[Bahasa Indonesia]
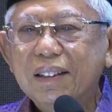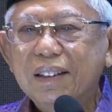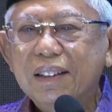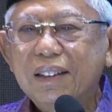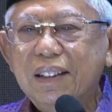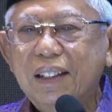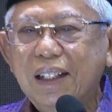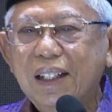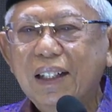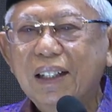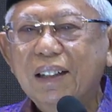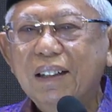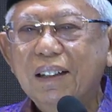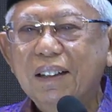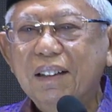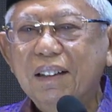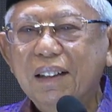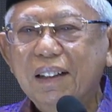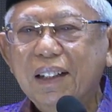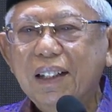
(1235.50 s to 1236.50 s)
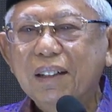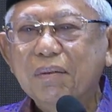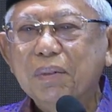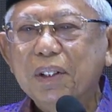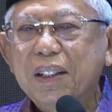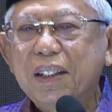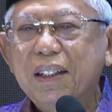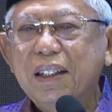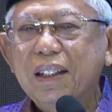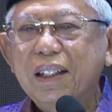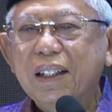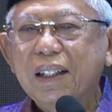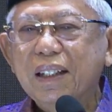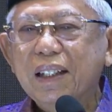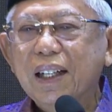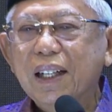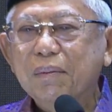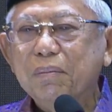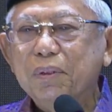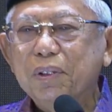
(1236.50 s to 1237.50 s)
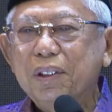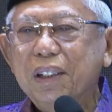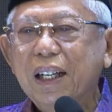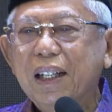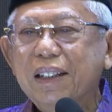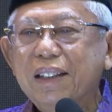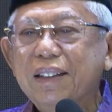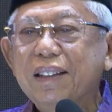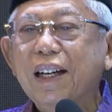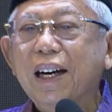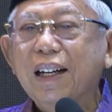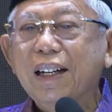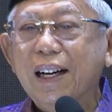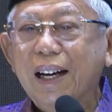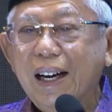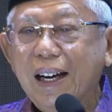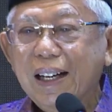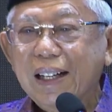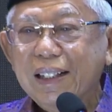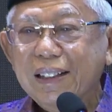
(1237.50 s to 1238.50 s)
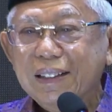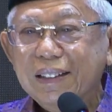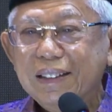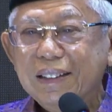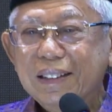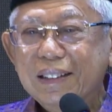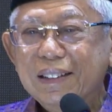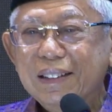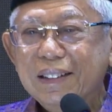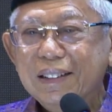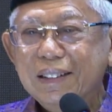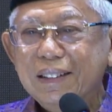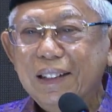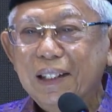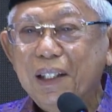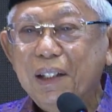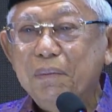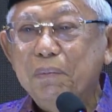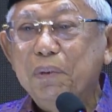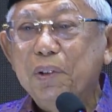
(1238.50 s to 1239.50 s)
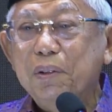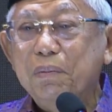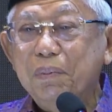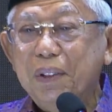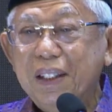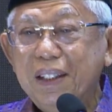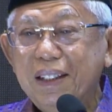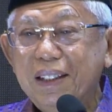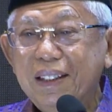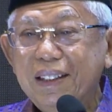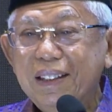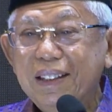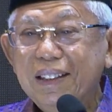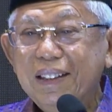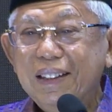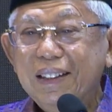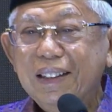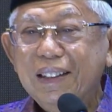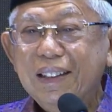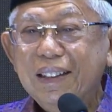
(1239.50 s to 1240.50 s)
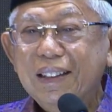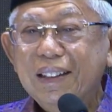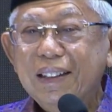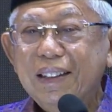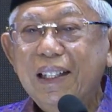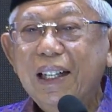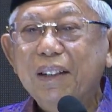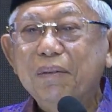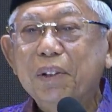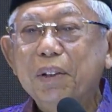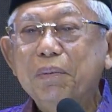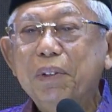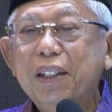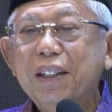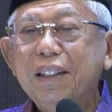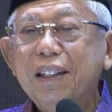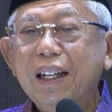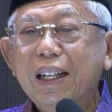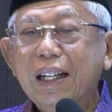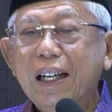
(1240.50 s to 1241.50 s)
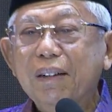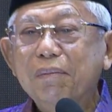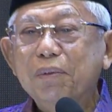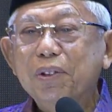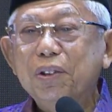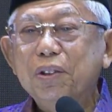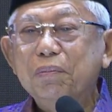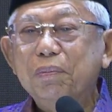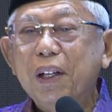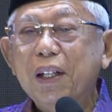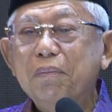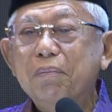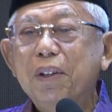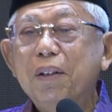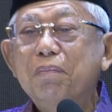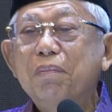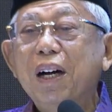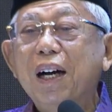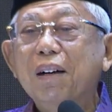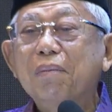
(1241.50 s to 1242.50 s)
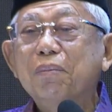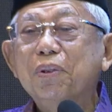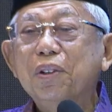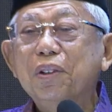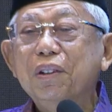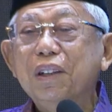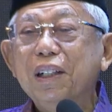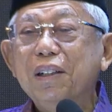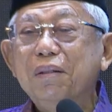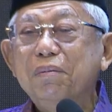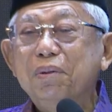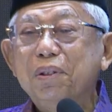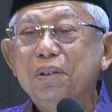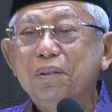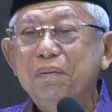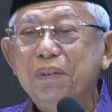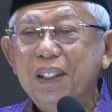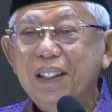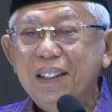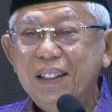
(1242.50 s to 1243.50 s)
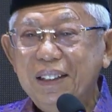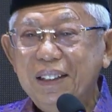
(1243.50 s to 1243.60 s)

Dialah Allah yang menjadikan kamu dari tanah, dari bumi, dan meminta kamu supaya memakmurkan bumi.